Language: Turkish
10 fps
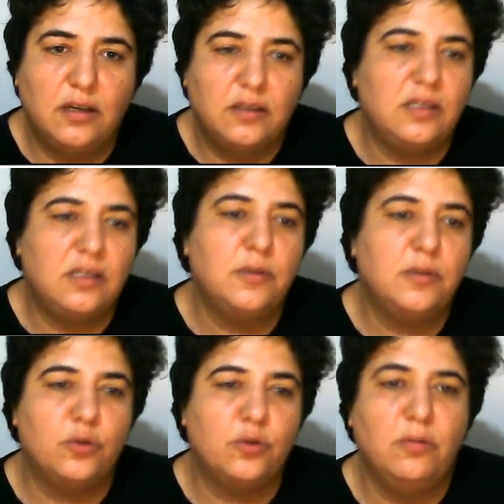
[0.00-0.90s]
yine
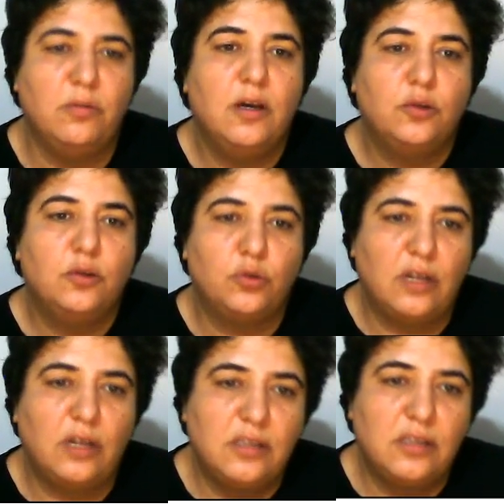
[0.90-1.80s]
bakıyorum
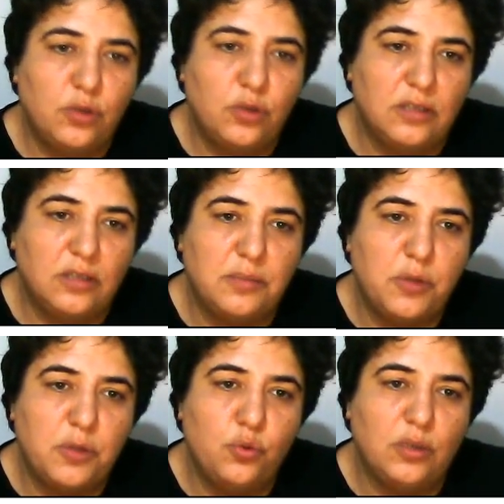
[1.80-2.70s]
Totalde şu aralıkta bir
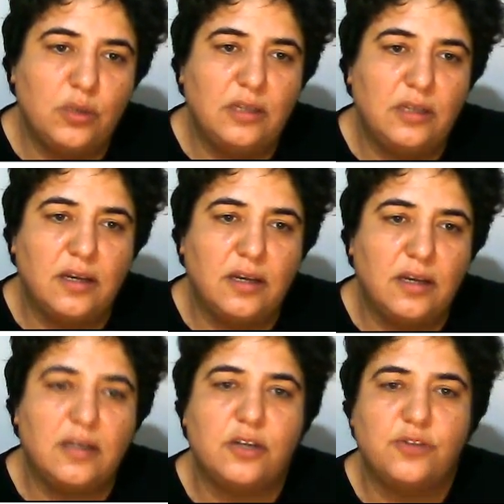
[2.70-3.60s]
Q kadar daha
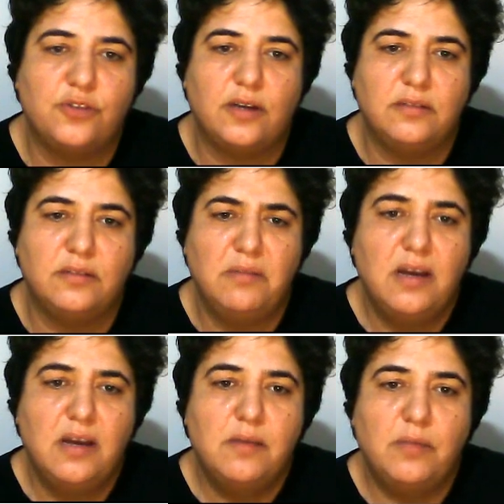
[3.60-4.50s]
enerji verdim.
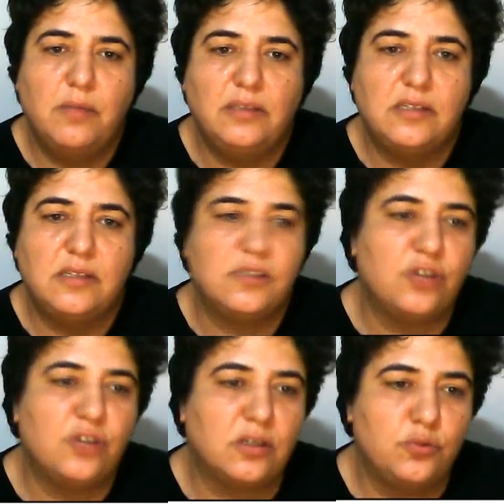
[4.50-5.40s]
Maddenin
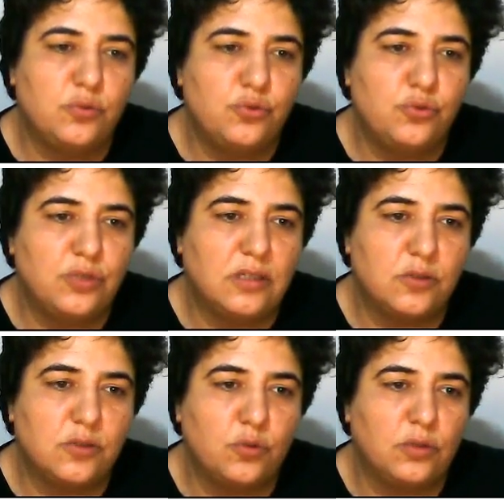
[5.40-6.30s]
sıcaklığı 3. dakikanın
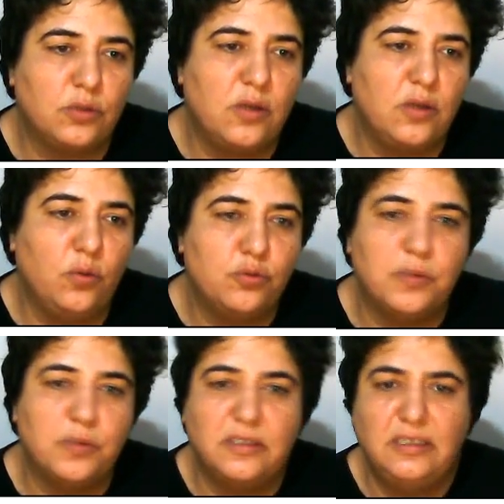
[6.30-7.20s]
sonunda ne olmuş
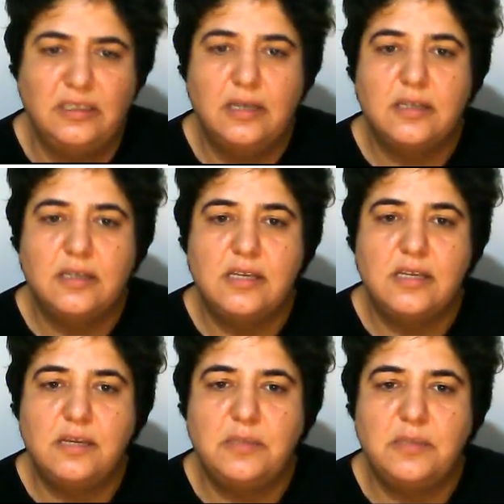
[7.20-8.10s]
bakın?
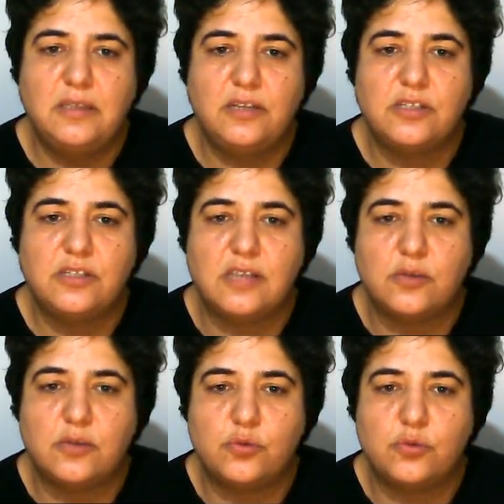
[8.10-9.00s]
20 derece
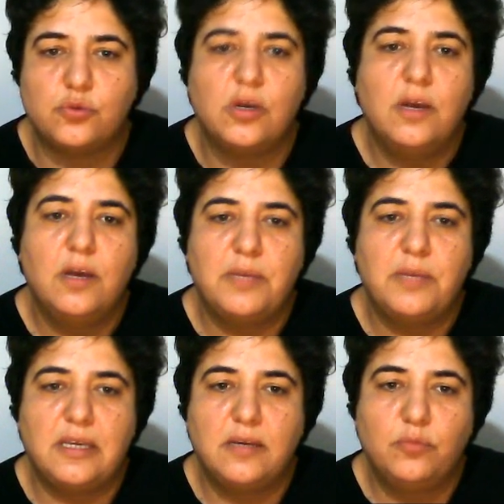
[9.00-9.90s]
Celsius.
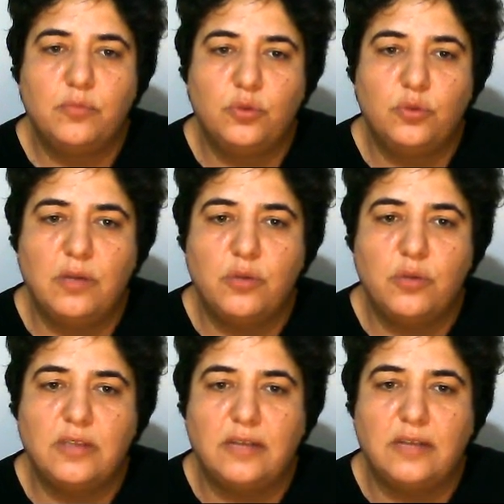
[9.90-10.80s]
Peki buradan buraya
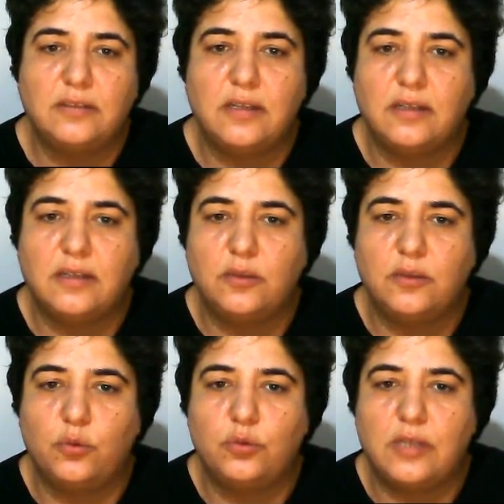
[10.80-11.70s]
delta T ne kadar
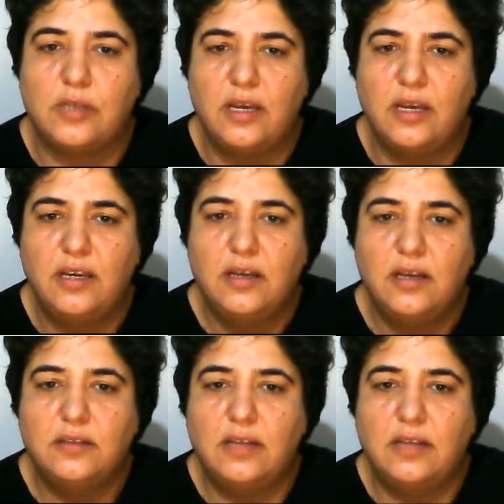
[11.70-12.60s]
oldu yine?
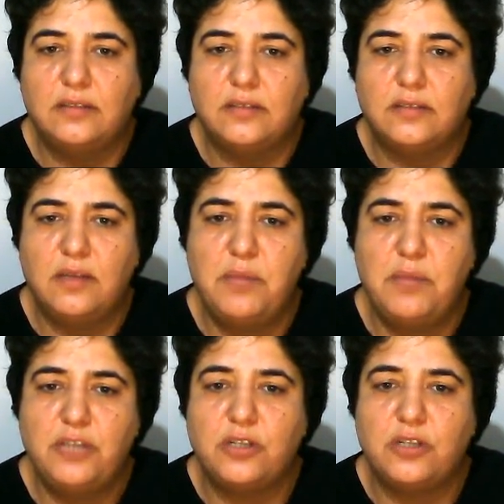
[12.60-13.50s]
Delta T
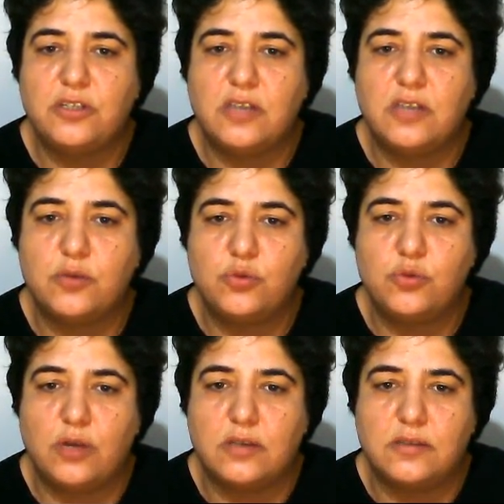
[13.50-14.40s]
5 derece Celsius
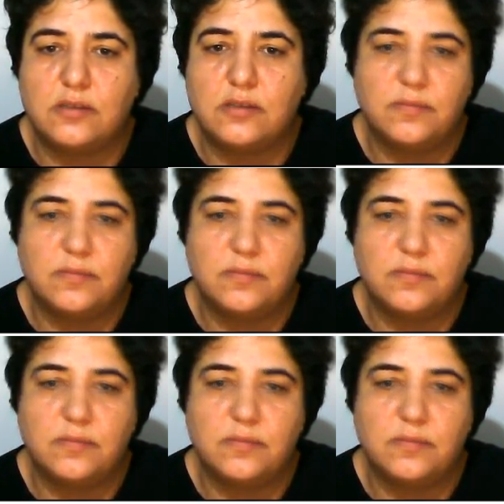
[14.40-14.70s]
arttı.